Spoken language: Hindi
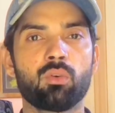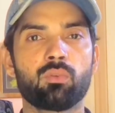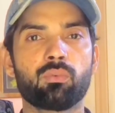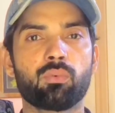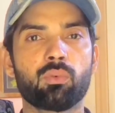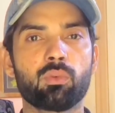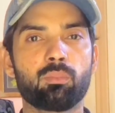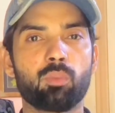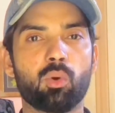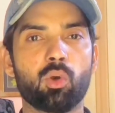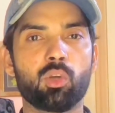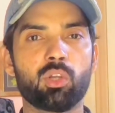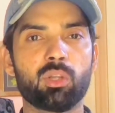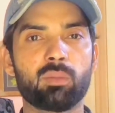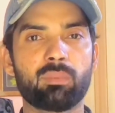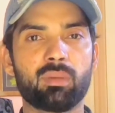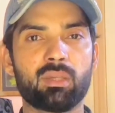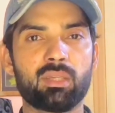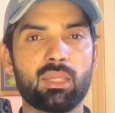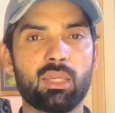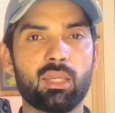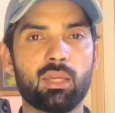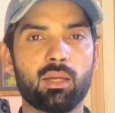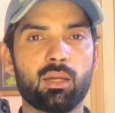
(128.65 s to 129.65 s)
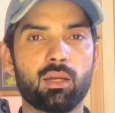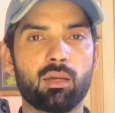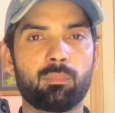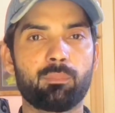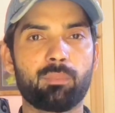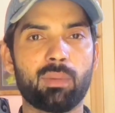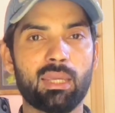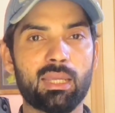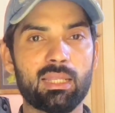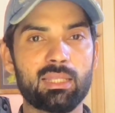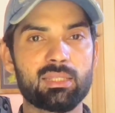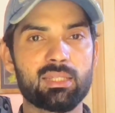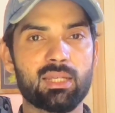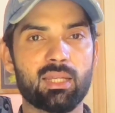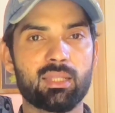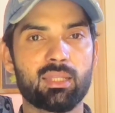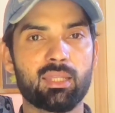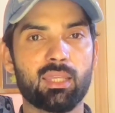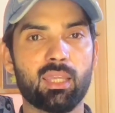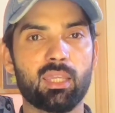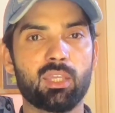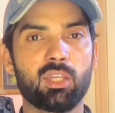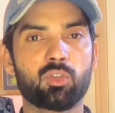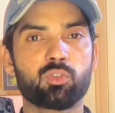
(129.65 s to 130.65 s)
फुल बॉडी पे ये फैल
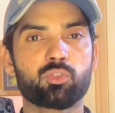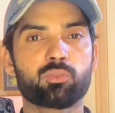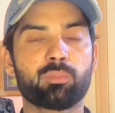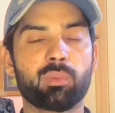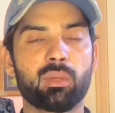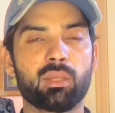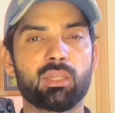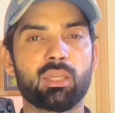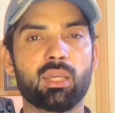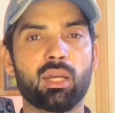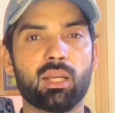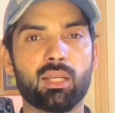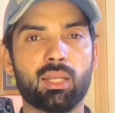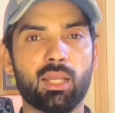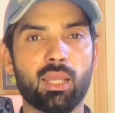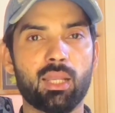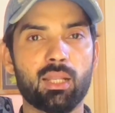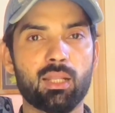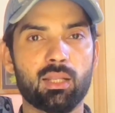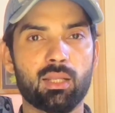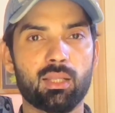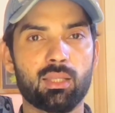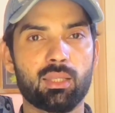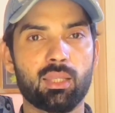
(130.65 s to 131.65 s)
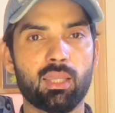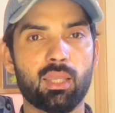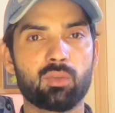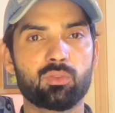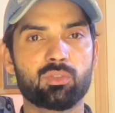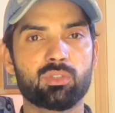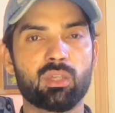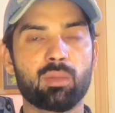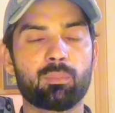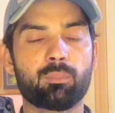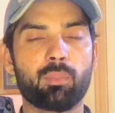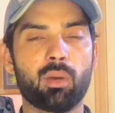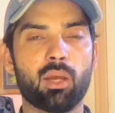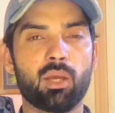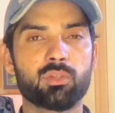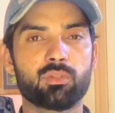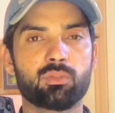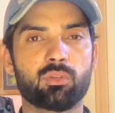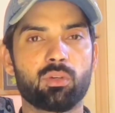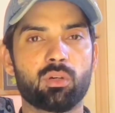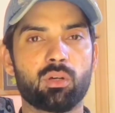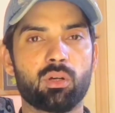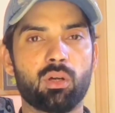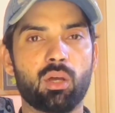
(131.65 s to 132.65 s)
जाता है या उस पर ये अटैक करता है उसके पाल
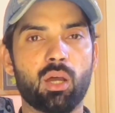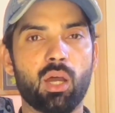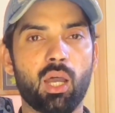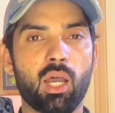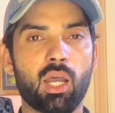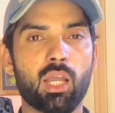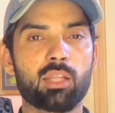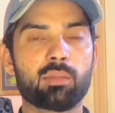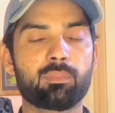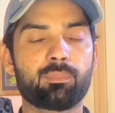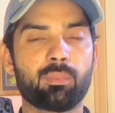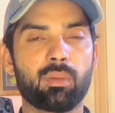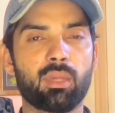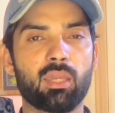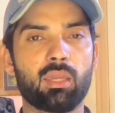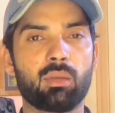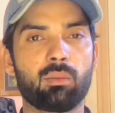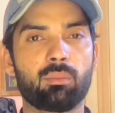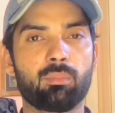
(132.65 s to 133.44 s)
हाथ पे